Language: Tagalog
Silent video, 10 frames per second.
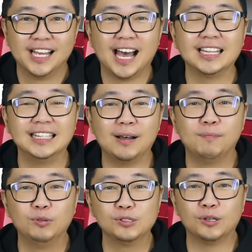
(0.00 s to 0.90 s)
At
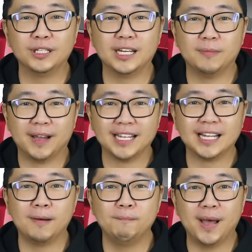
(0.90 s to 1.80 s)
naabuso na naman
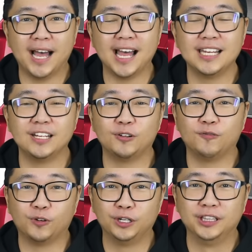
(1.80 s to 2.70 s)
ang pangalan ng
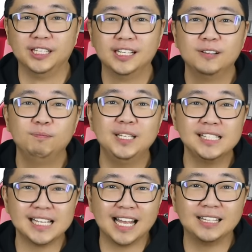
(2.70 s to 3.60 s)
Ford.
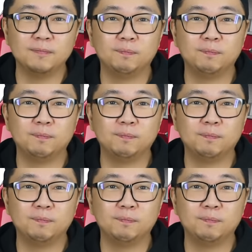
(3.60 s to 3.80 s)
Minsan,